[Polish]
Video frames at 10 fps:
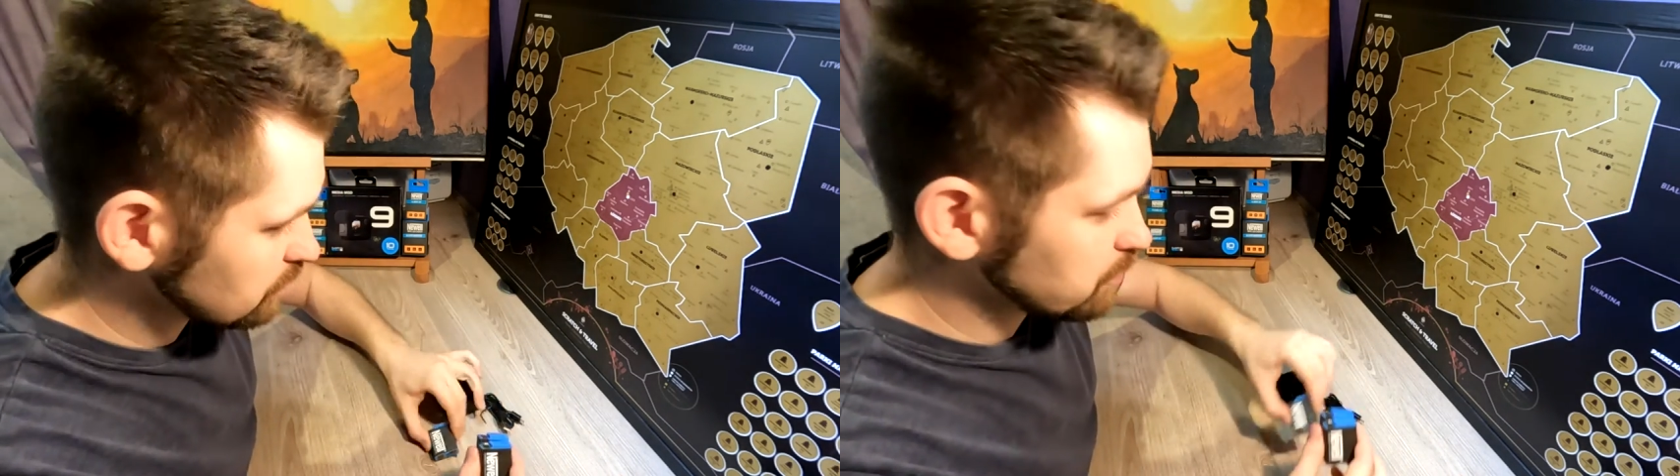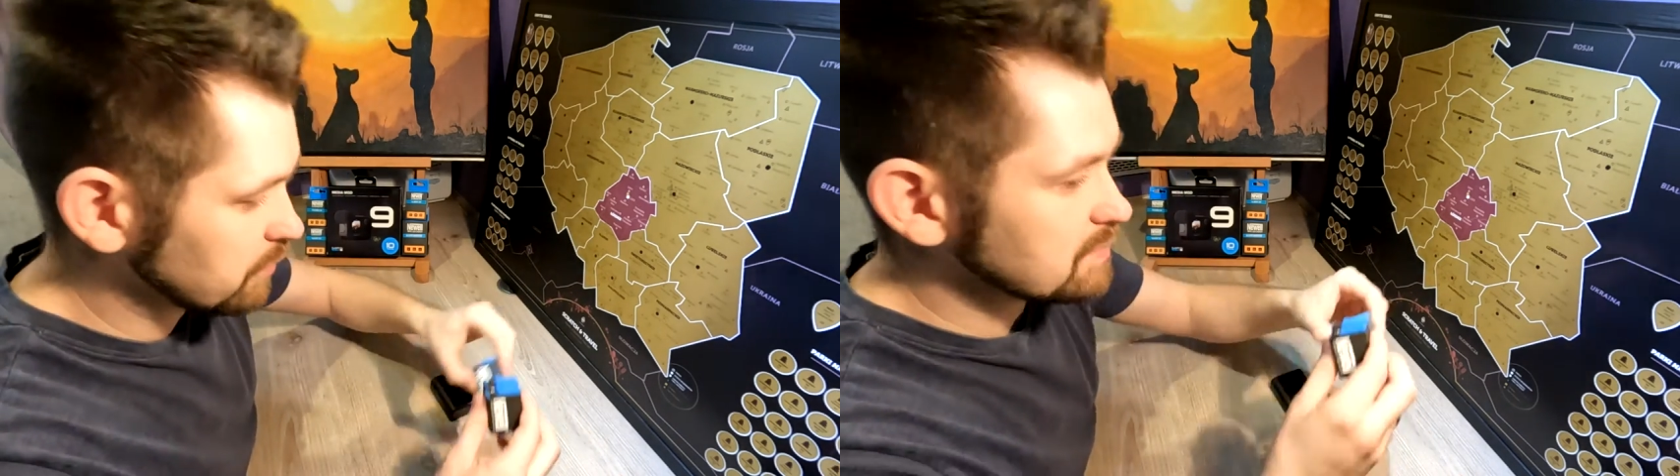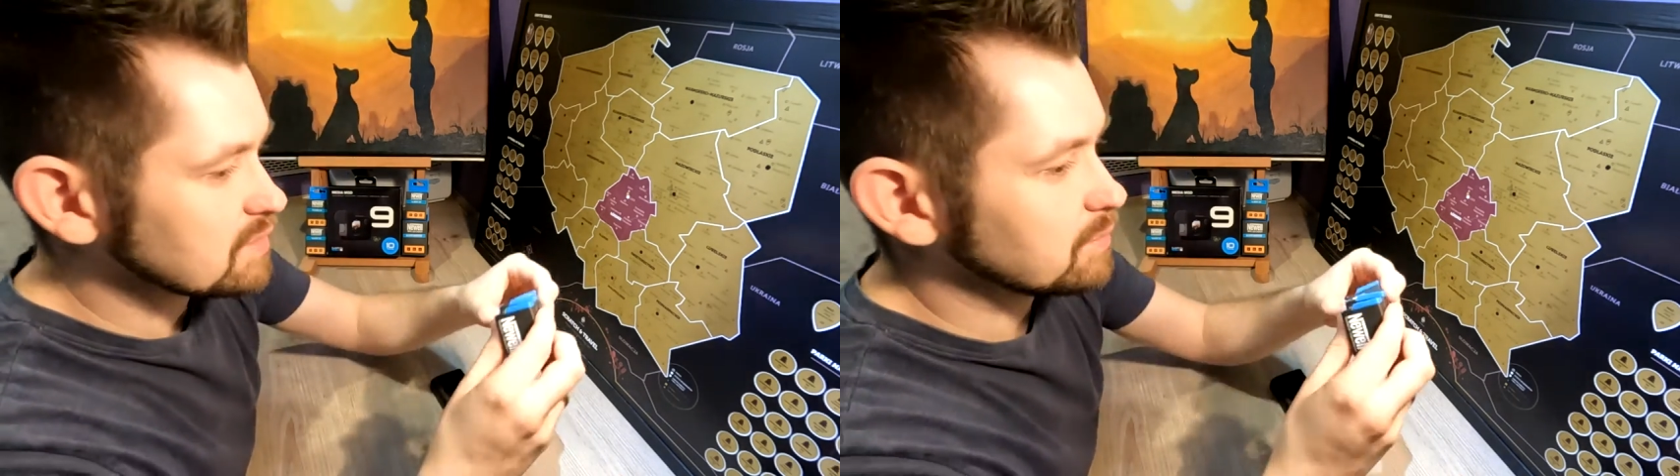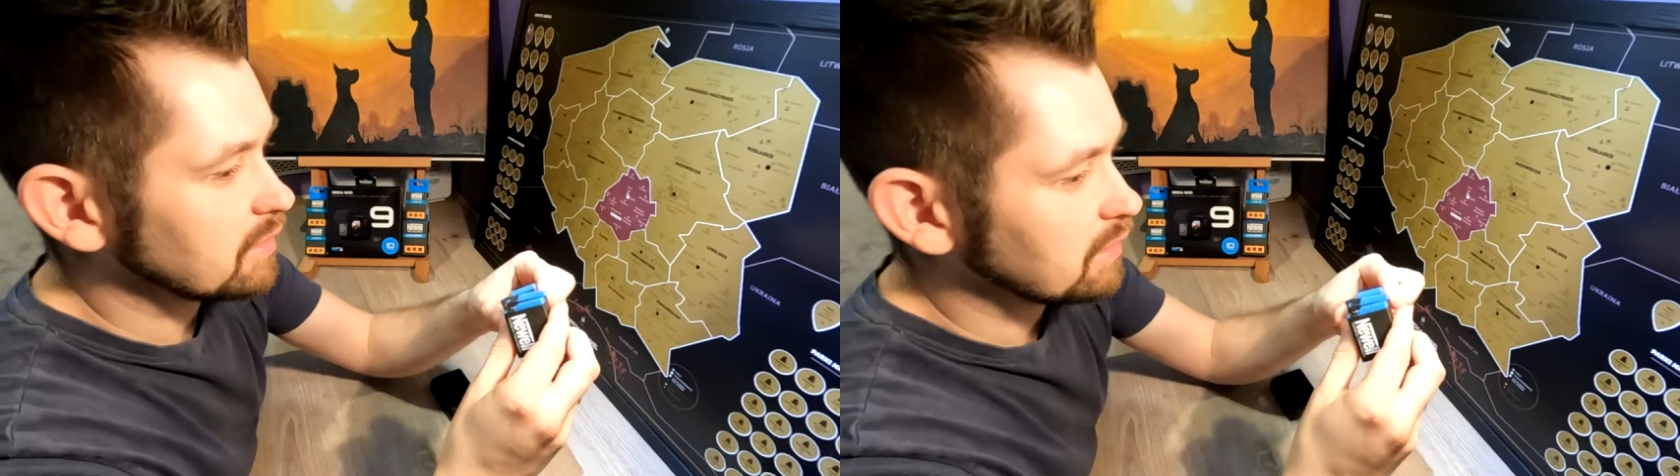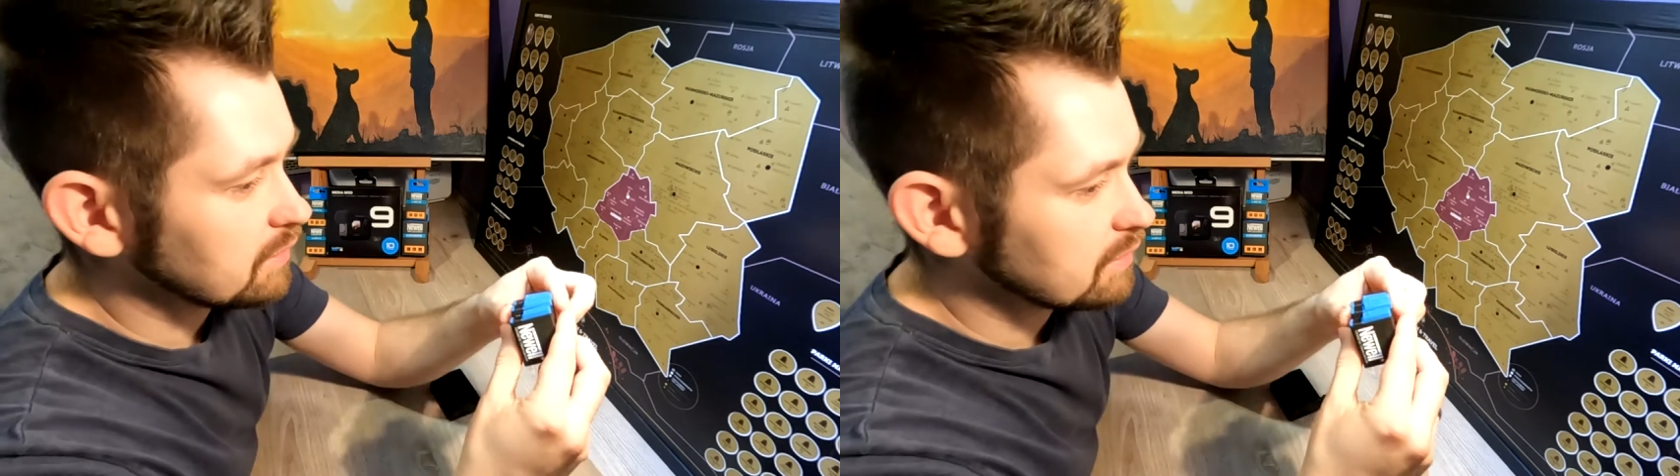dokupiłem
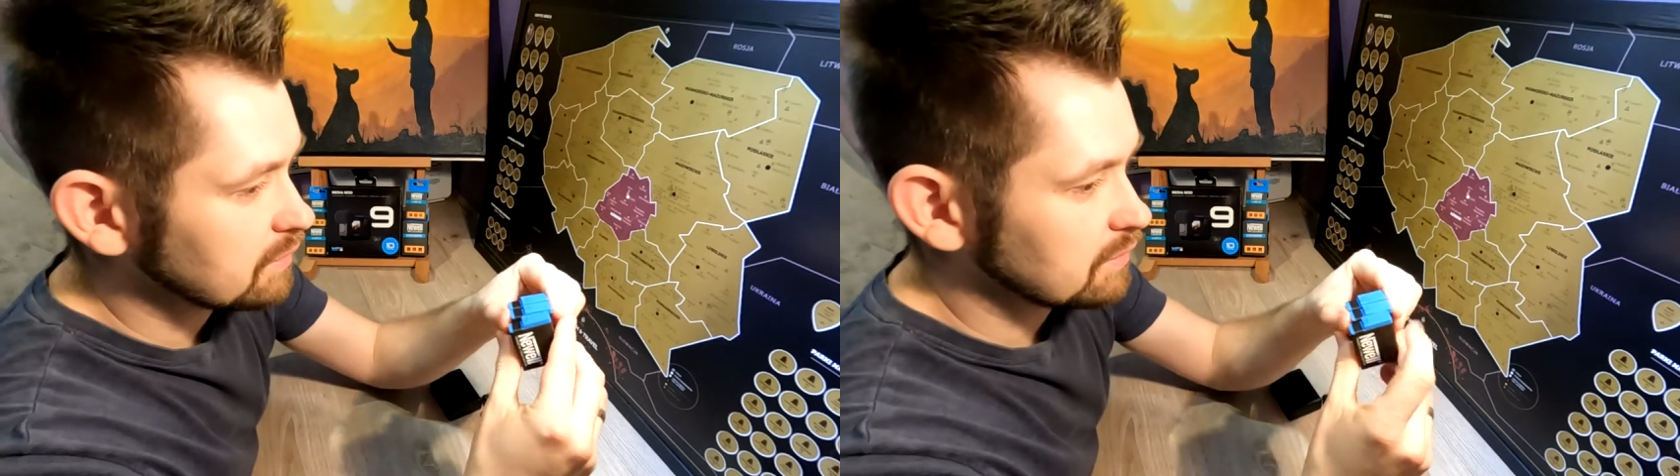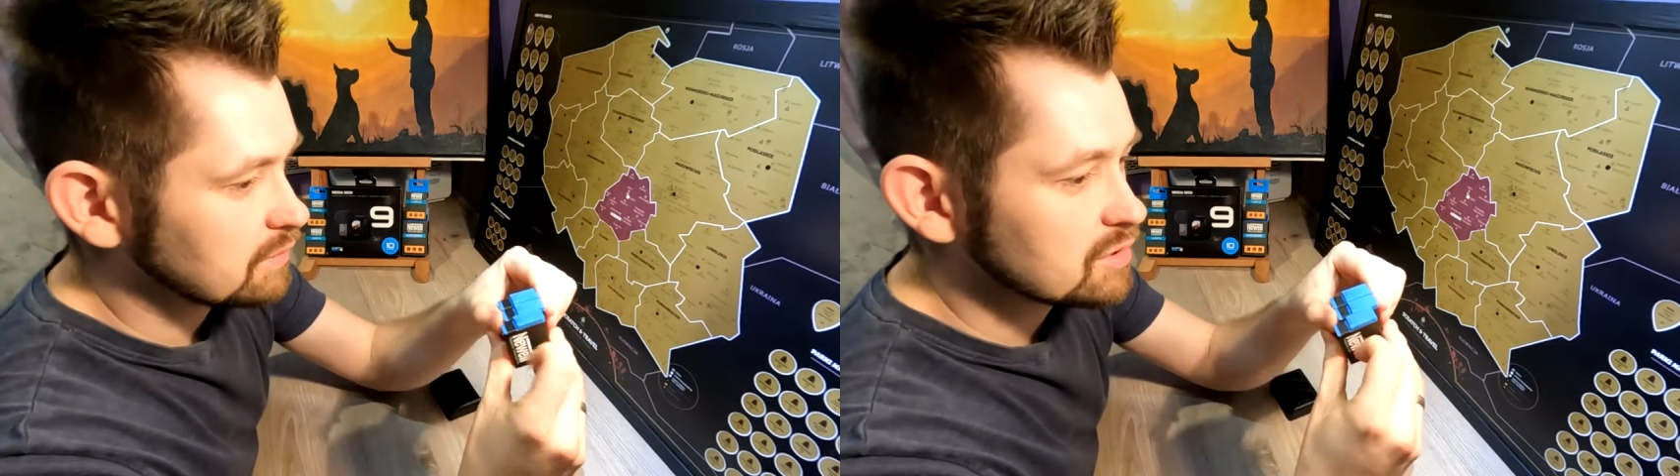sobie e,